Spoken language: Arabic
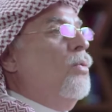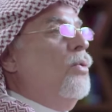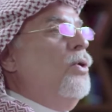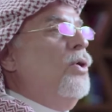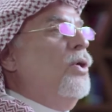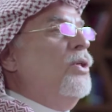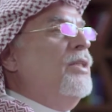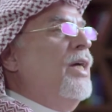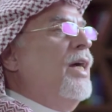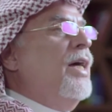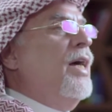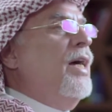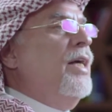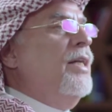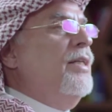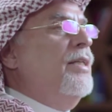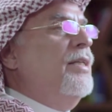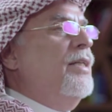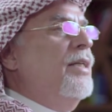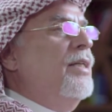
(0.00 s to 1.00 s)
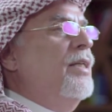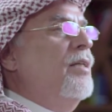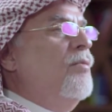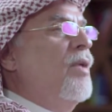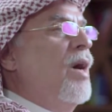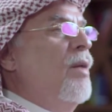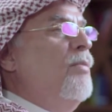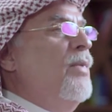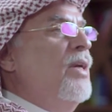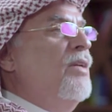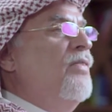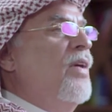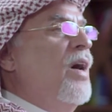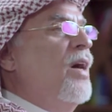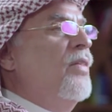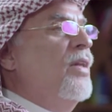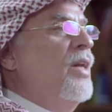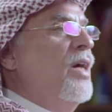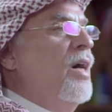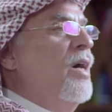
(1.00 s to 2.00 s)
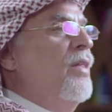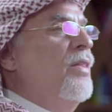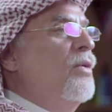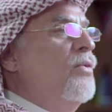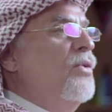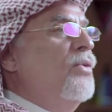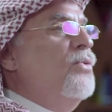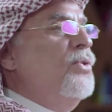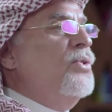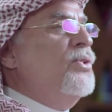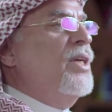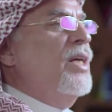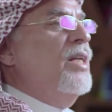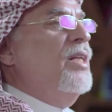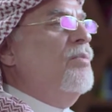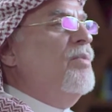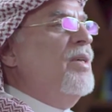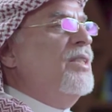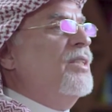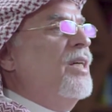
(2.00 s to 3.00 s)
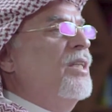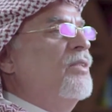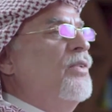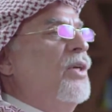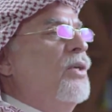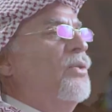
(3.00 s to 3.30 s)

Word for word: ويعتقد أن محمد فاضل هذا وصل لمسقط